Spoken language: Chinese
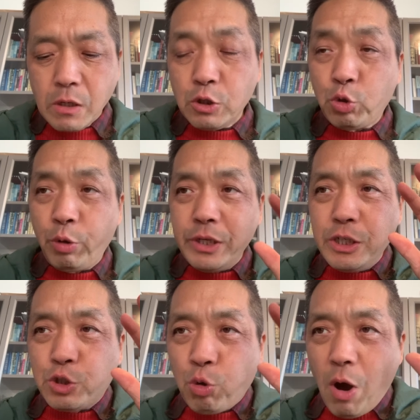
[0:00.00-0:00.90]

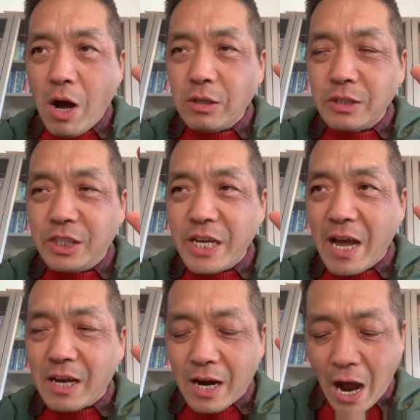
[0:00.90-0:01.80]
推窗
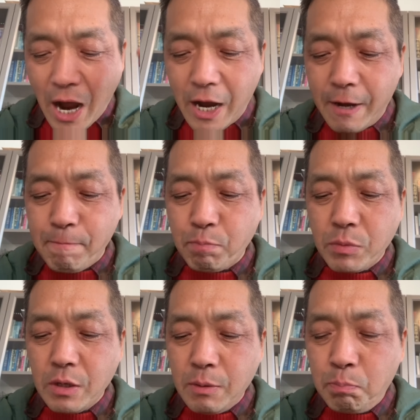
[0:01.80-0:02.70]
见海，
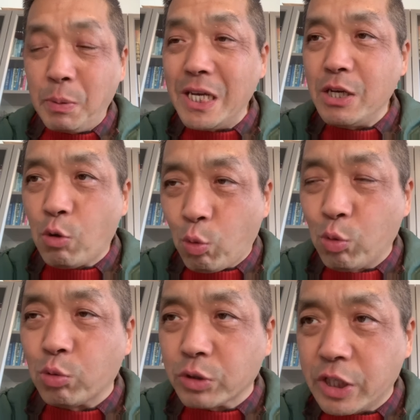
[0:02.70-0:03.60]
闭
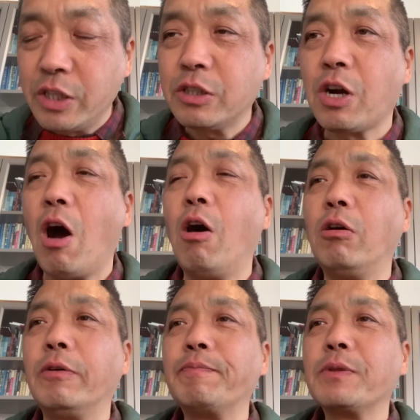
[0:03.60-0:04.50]
户听
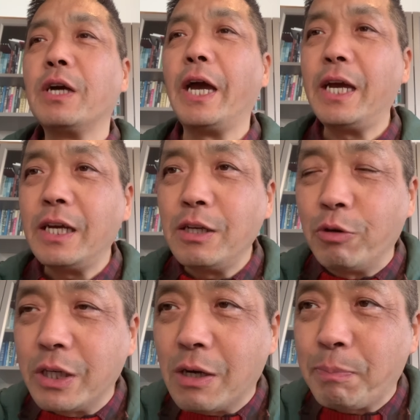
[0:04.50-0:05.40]
潮。哎，
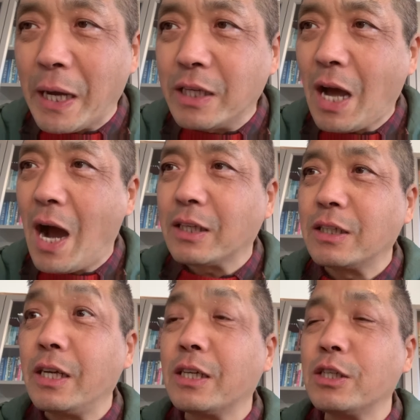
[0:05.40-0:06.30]
有一个北大的
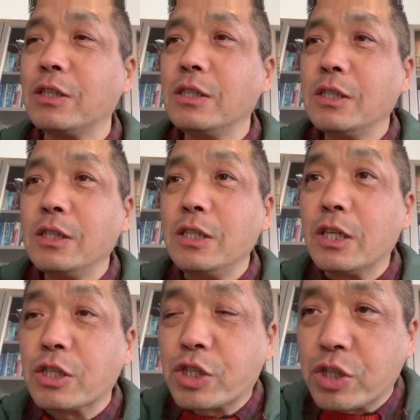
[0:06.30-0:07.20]
那个一
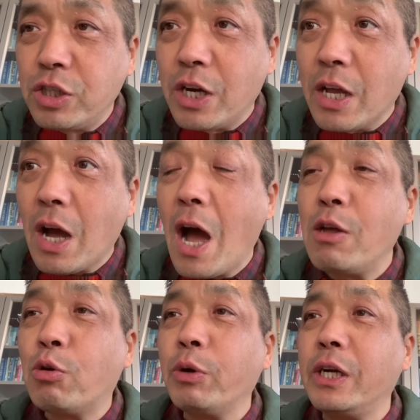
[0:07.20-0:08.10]
个诗人，
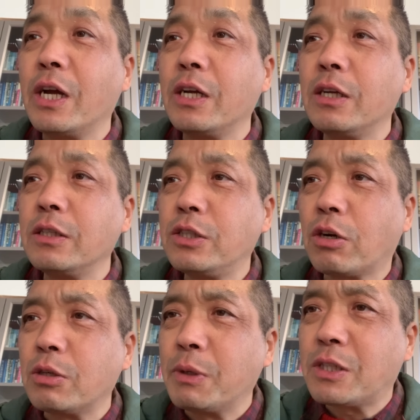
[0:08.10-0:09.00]
安徽人，
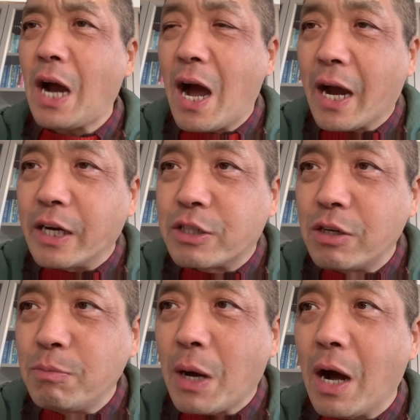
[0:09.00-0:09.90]
叫什么？查海
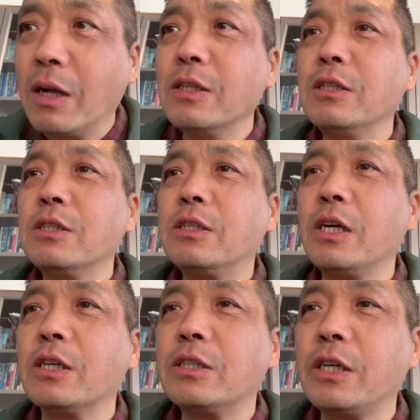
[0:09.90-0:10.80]
生吧。
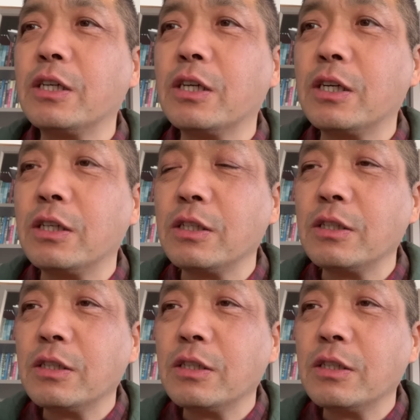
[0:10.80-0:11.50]
这个这个